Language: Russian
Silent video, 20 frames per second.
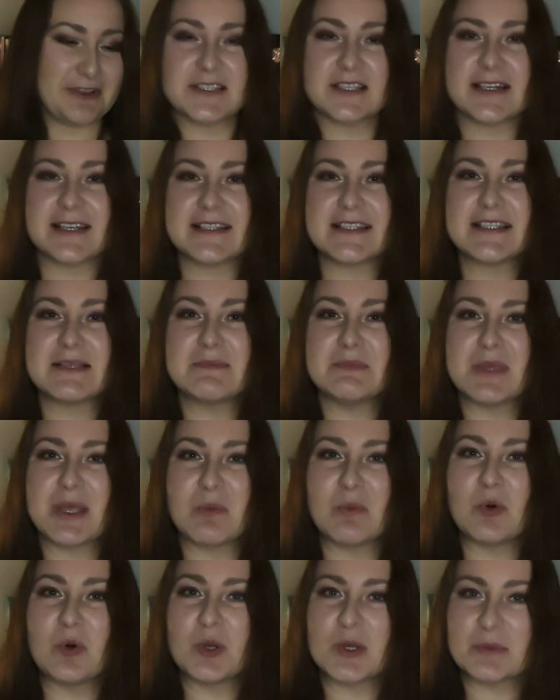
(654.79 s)
с разным
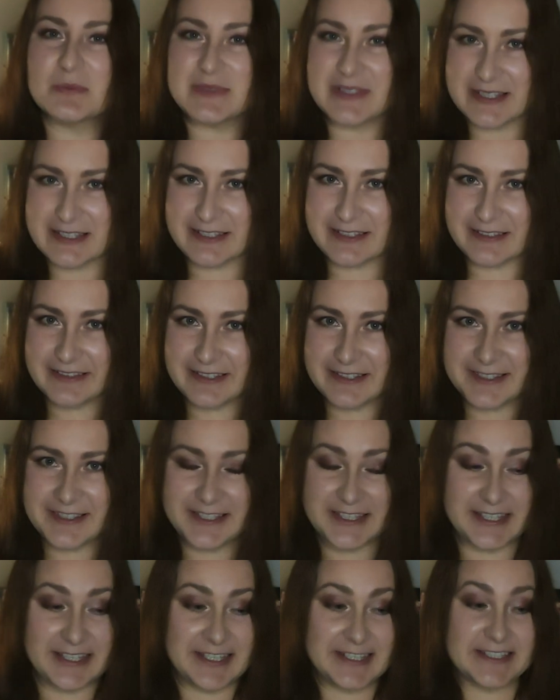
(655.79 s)
набором
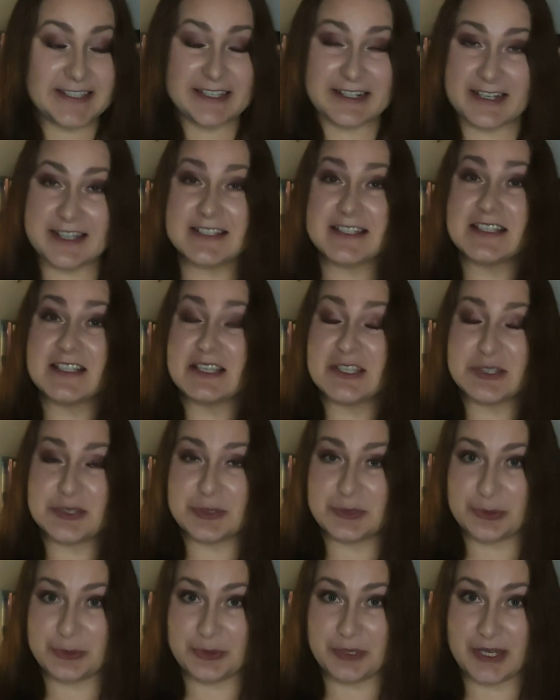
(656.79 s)
ценностей и с разной
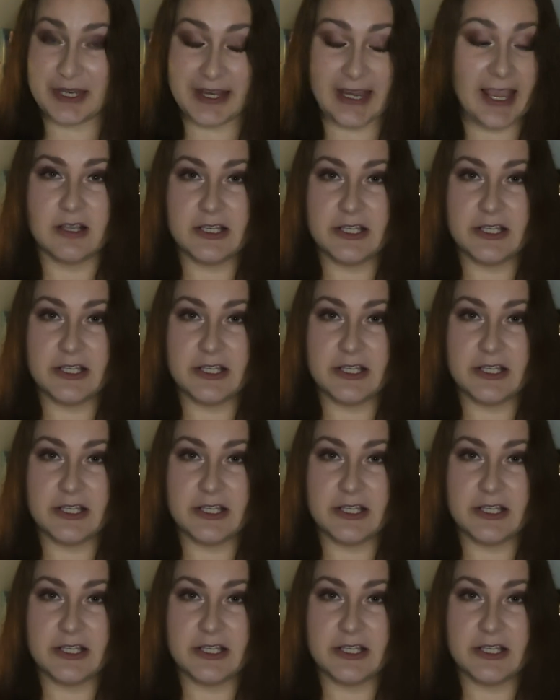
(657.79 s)
историей.